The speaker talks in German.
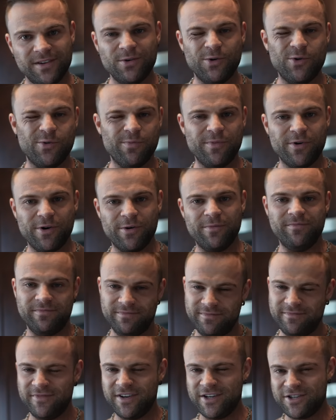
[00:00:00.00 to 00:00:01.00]
obenrum,
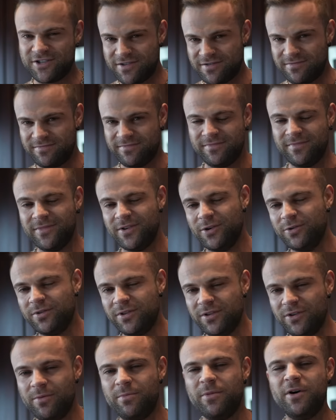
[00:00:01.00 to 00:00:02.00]
weißt du?
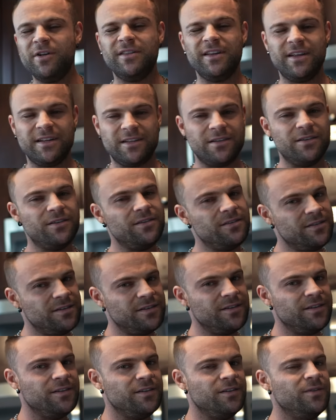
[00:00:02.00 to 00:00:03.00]
Untenrum halt nicht.
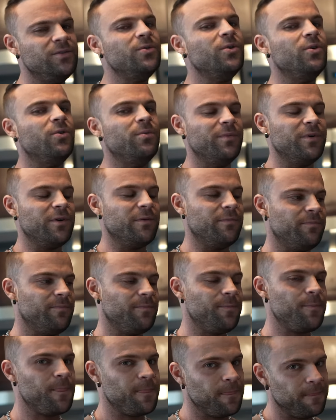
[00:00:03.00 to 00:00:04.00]
Nur obenrum.
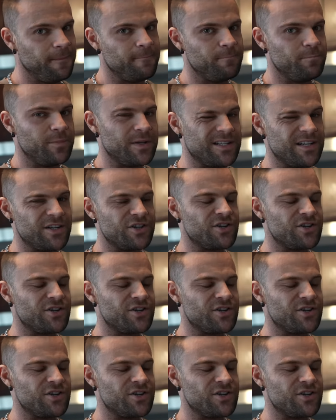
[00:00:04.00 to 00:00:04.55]
Ein bisschen